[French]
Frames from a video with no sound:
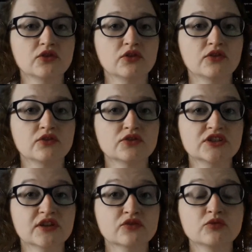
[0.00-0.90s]
euh,
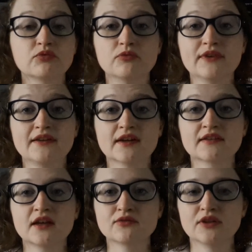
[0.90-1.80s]
j'ai reçu pour mon
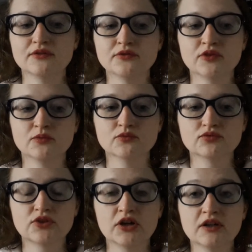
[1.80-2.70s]
anniversaire, vous l'avez vu dans mon
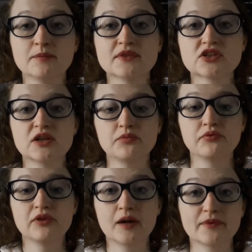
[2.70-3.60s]
boucle mais je l'ai
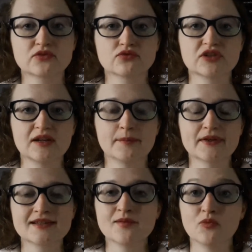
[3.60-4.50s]
plus là parce que je l'ai
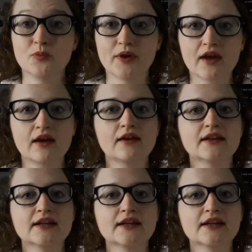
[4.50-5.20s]
passé à mon père.